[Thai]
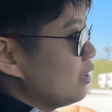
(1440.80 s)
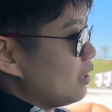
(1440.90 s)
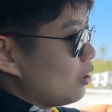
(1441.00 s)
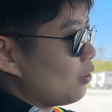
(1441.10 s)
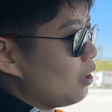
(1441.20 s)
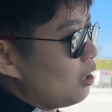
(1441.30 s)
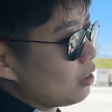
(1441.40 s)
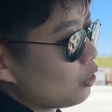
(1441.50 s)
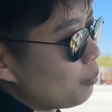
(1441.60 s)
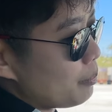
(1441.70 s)
แล้วก็
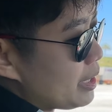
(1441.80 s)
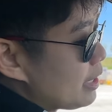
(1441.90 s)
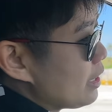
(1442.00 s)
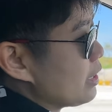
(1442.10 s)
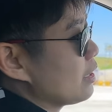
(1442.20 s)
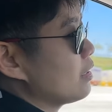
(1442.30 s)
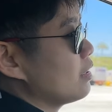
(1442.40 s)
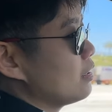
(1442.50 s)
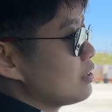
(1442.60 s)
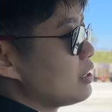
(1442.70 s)
ต้องมี
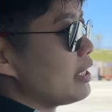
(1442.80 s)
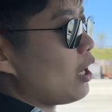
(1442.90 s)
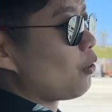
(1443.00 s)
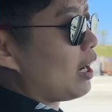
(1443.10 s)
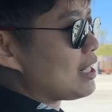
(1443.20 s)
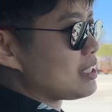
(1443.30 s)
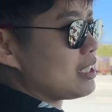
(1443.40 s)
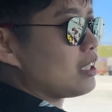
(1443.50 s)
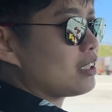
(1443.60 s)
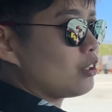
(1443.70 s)
ซี ดี แอล Class C
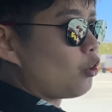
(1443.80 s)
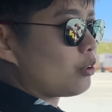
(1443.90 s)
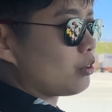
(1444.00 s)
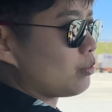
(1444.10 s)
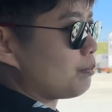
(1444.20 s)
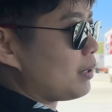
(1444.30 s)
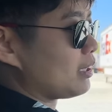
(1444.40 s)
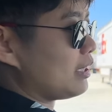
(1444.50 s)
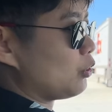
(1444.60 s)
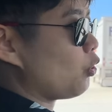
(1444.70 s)
ก็คือรถปก
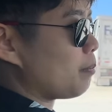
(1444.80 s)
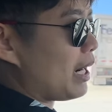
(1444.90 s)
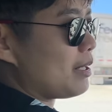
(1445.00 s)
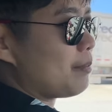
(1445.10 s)
ติทั่วไปต้อง